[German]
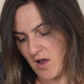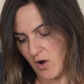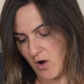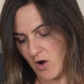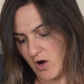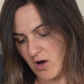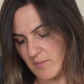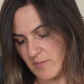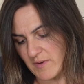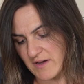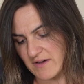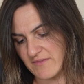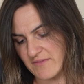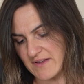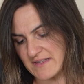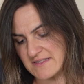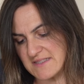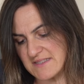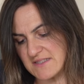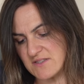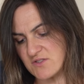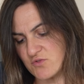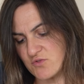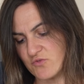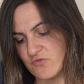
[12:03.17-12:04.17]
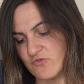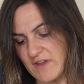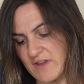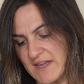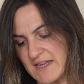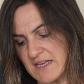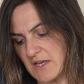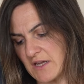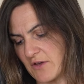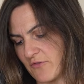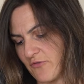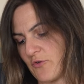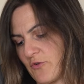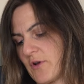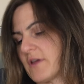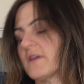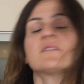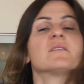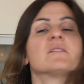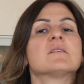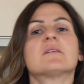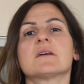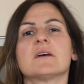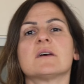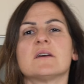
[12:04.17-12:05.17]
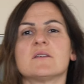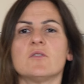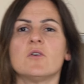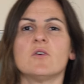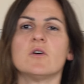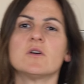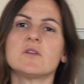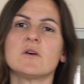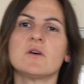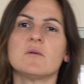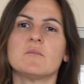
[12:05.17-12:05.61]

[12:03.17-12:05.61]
Aber wenn sie zu wenig Feuchtigkeit hat,